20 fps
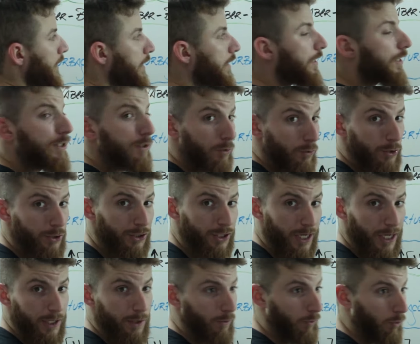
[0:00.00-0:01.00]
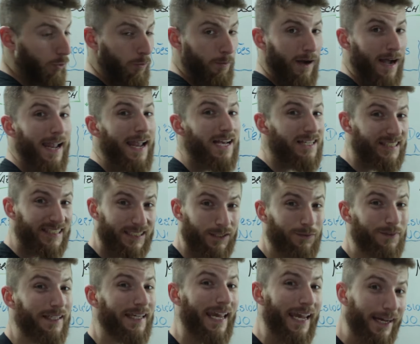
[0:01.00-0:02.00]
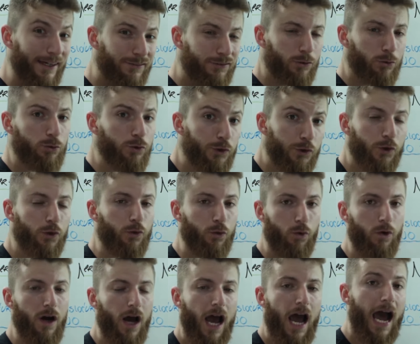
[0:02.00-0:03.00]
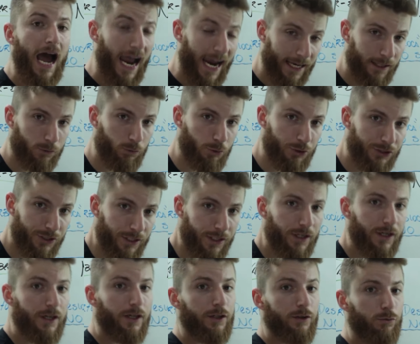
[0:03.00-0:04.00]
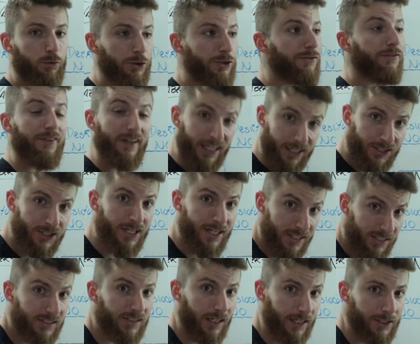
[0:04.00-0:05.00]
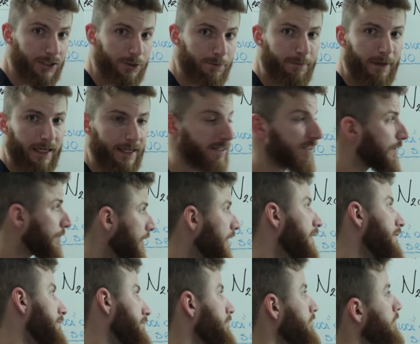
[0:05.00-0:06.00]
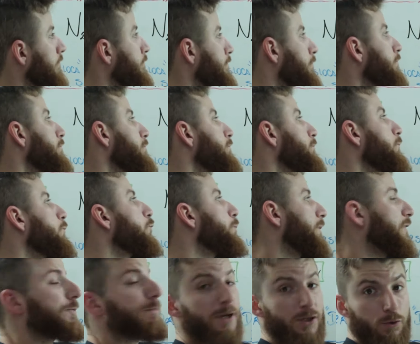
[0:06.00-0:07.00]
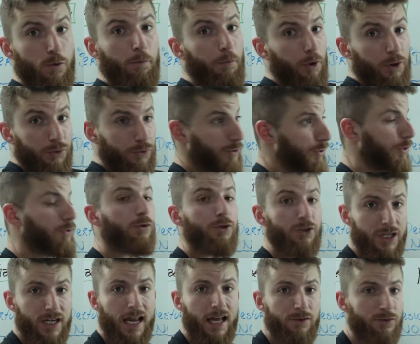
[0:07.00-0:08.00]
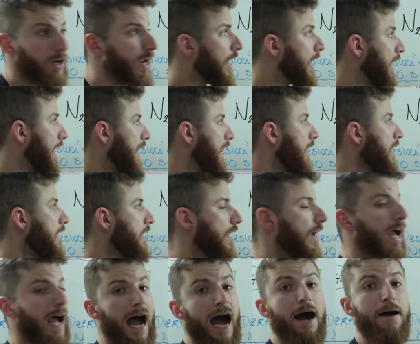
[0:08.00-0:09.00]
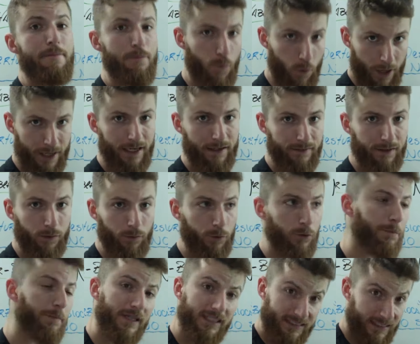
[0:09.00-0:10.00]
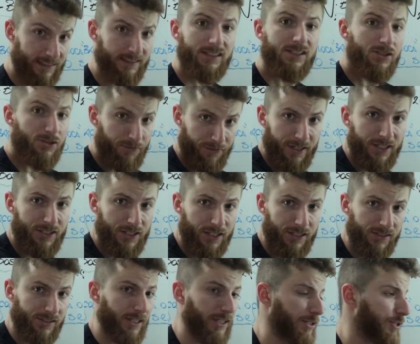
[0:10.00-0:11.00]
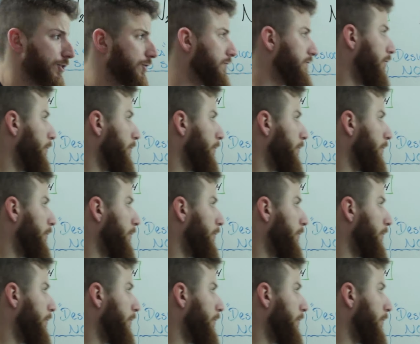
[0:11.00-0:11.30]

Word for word: e hidrogênio, uma reação que revolucionou a indústria dos fertilizantes, beleza? Porque um dos principais compostos nitrogenados é a amônia, tranquilo para síntese de fertilizantes.